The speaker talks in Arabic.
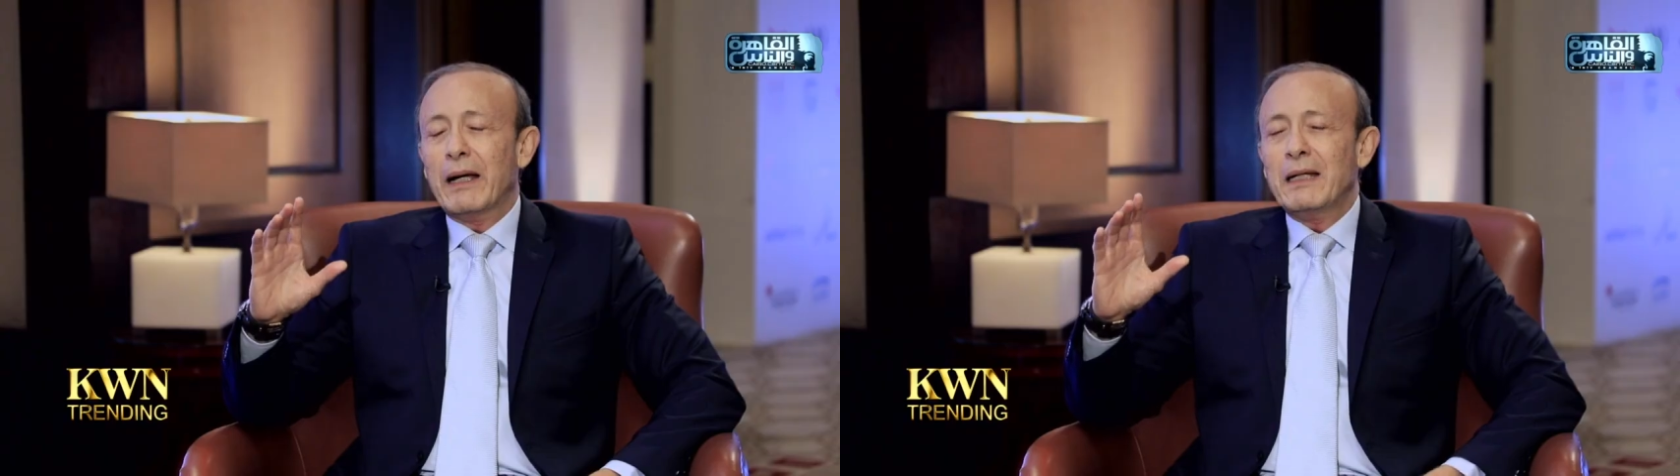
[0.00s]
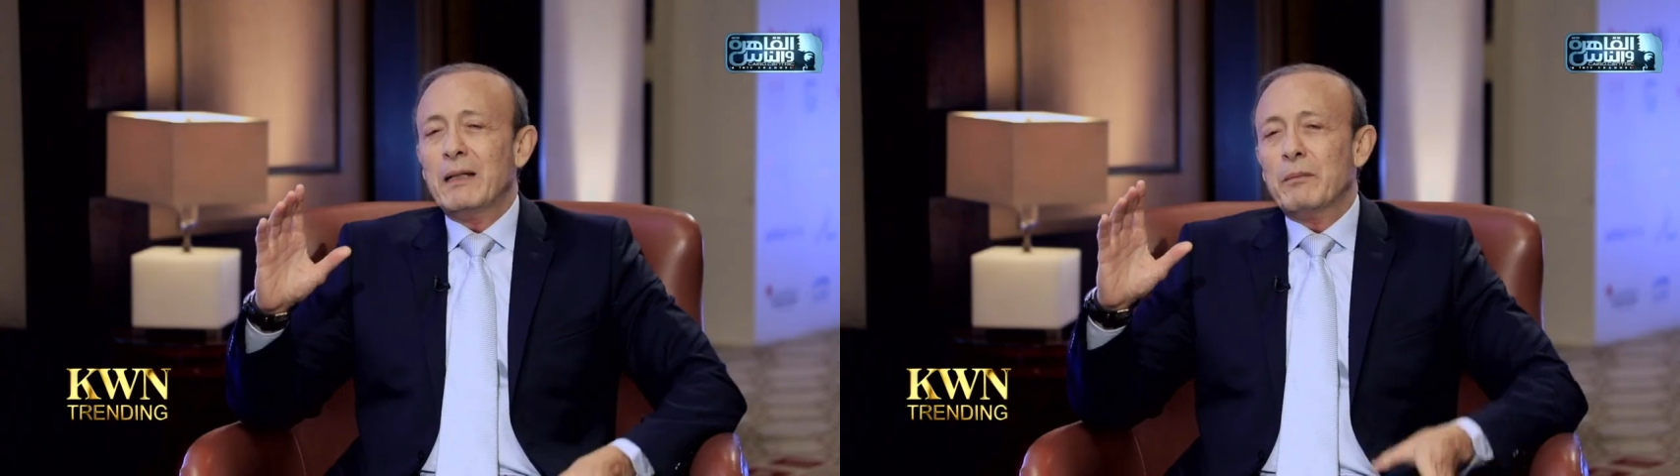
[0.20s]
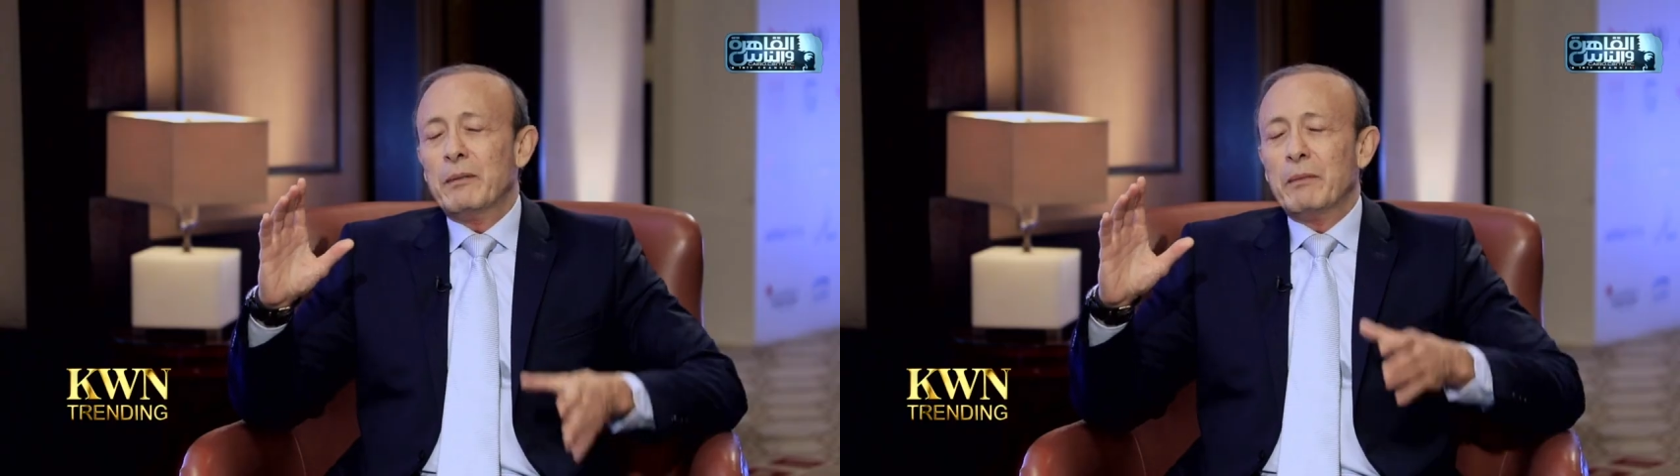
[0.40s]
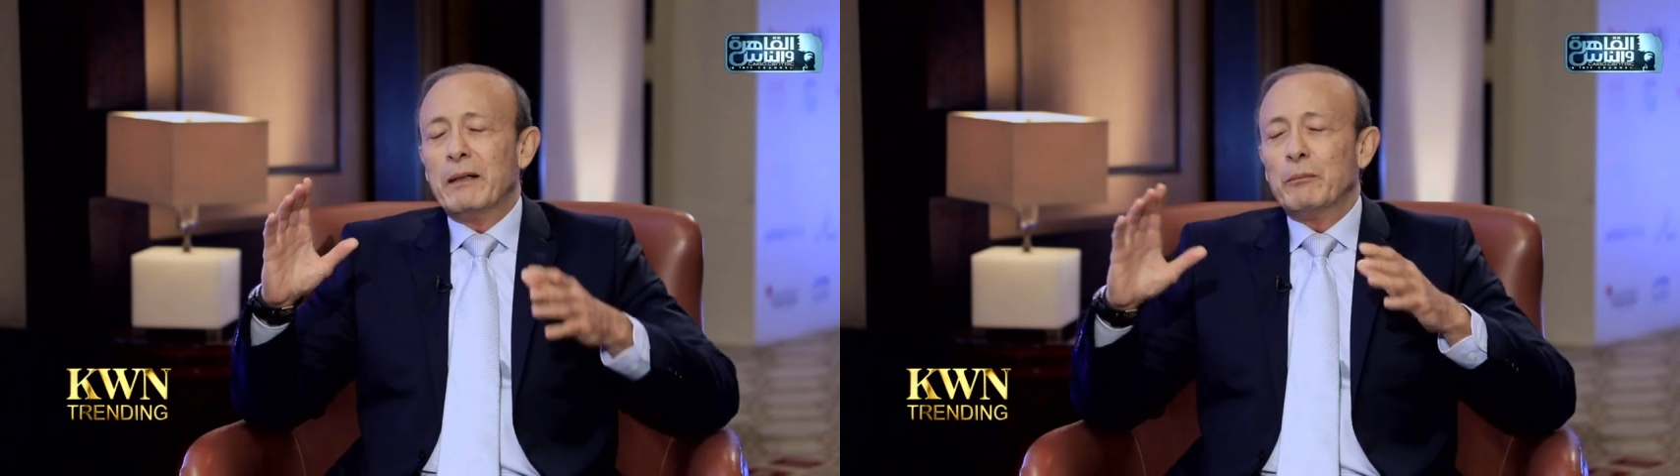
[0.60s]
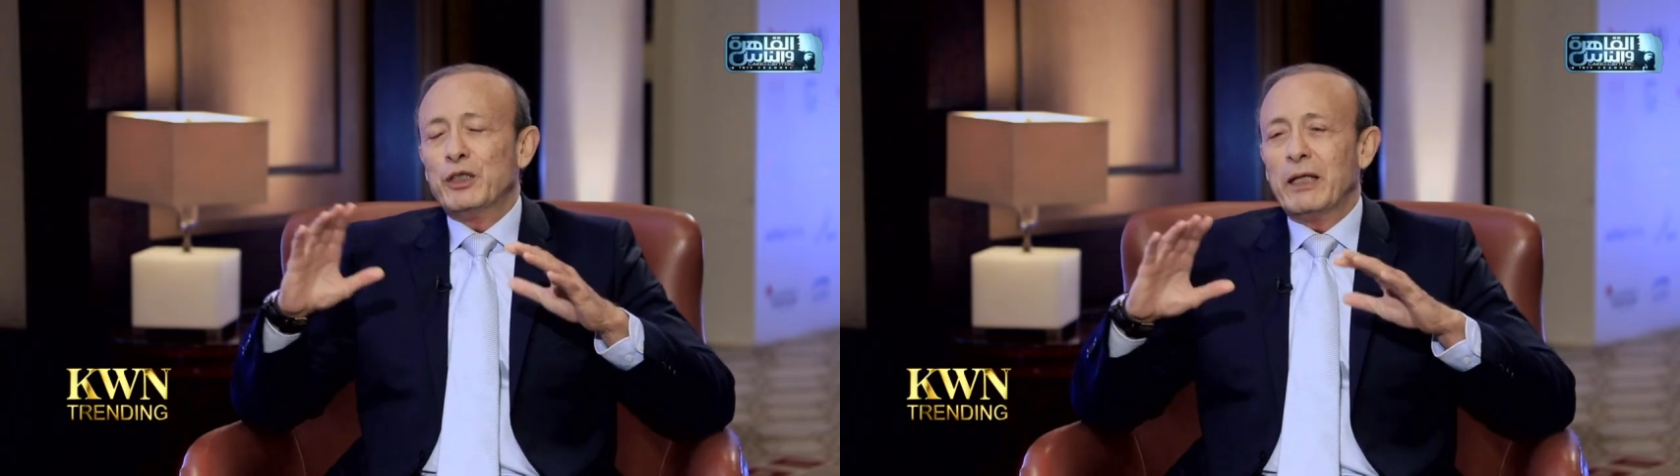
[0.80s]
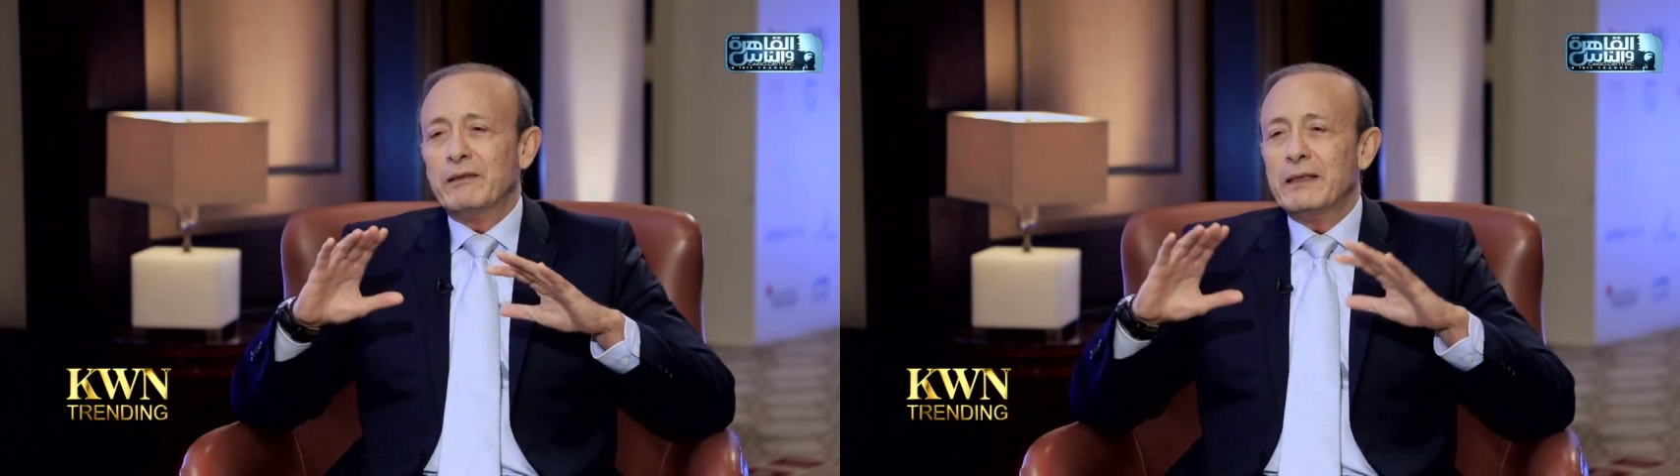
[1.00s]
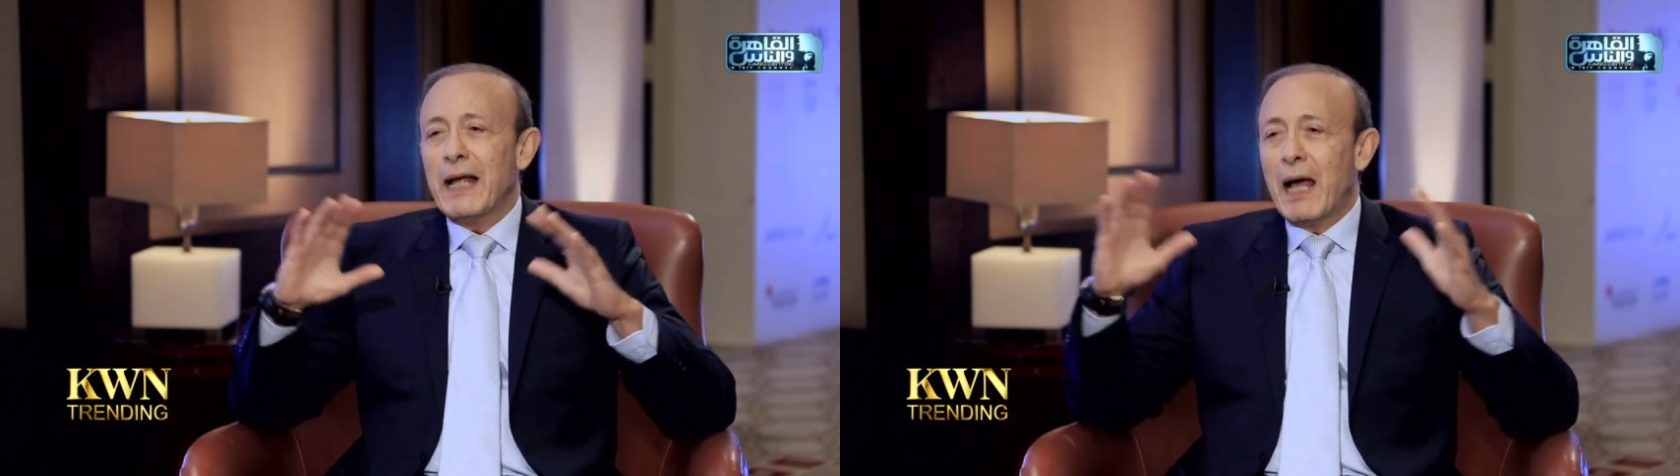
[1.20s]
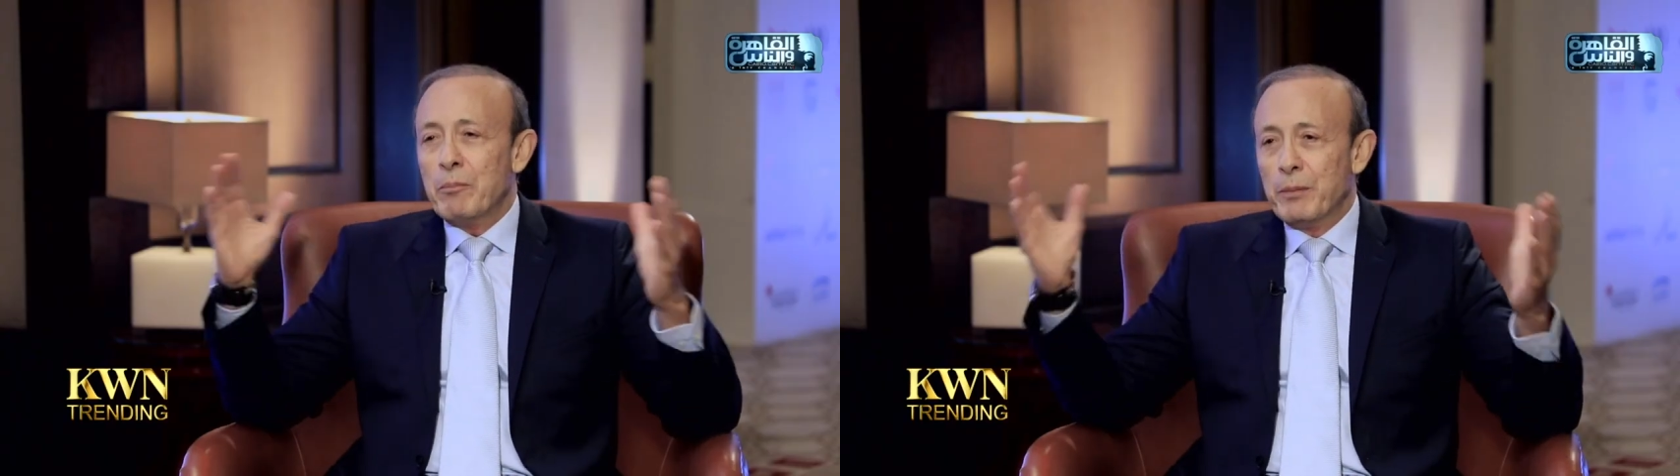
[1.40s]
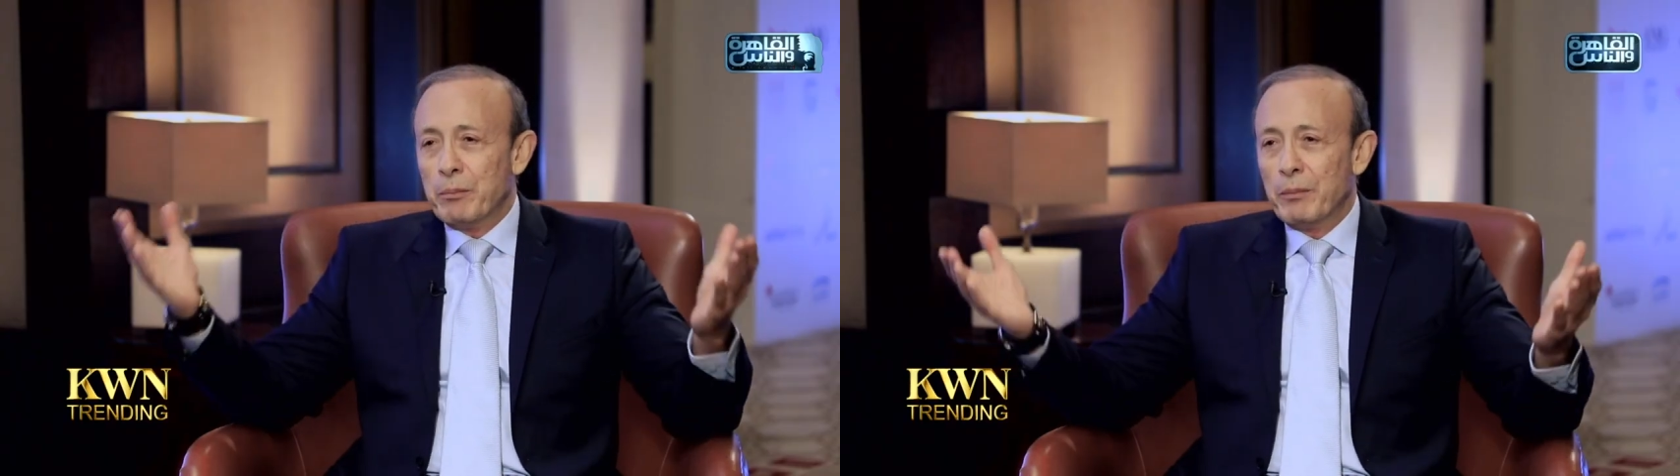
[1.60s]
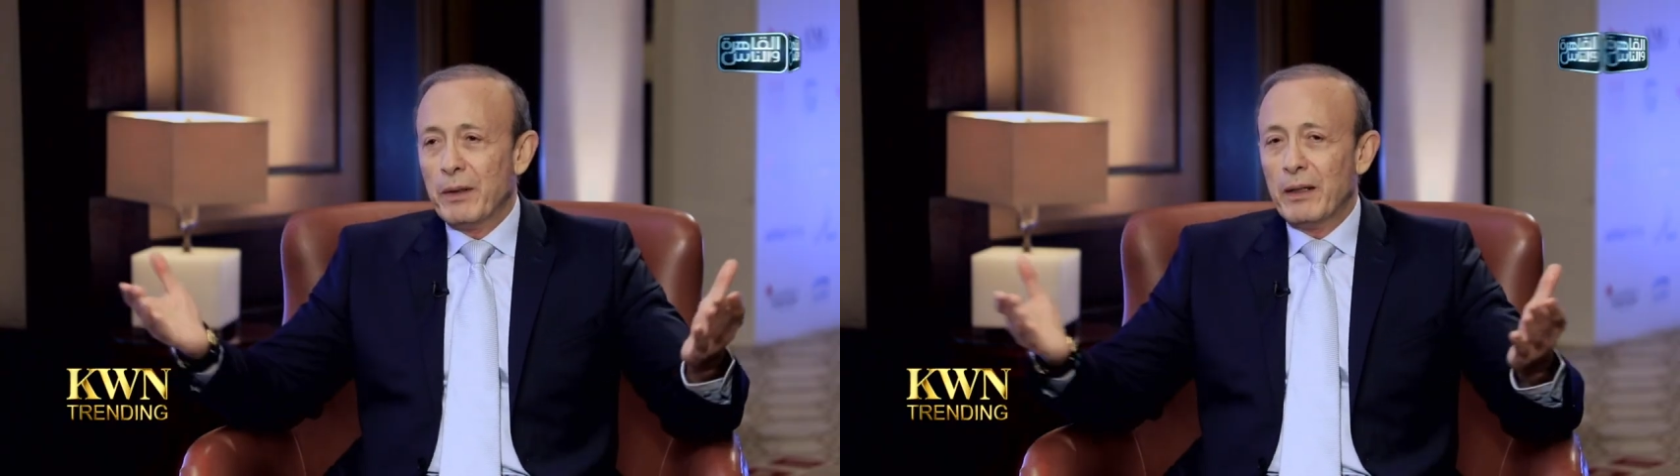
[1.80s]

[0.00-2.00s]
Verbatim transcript: خلينا من من مش عايزين نعمم